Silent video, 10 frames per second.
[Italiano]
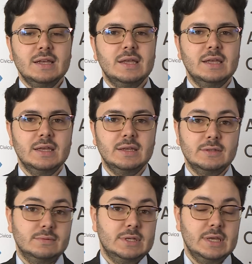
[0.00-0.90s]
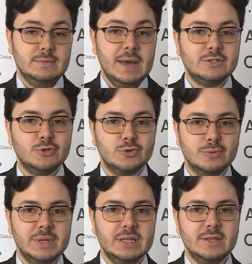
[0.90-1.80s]
e che è rimasto sul
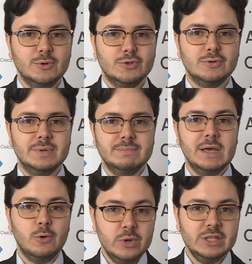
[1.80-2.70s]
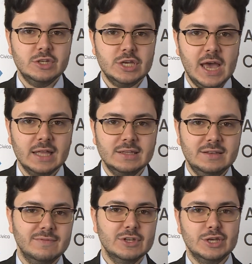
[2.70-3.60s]
pianeta rosso per ben 15 anni
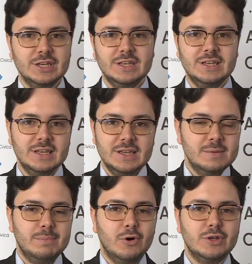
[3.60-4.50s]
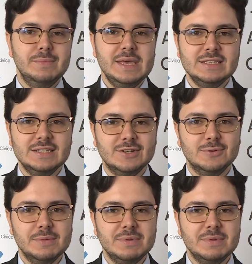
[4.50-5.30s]
invece che pochi mesi come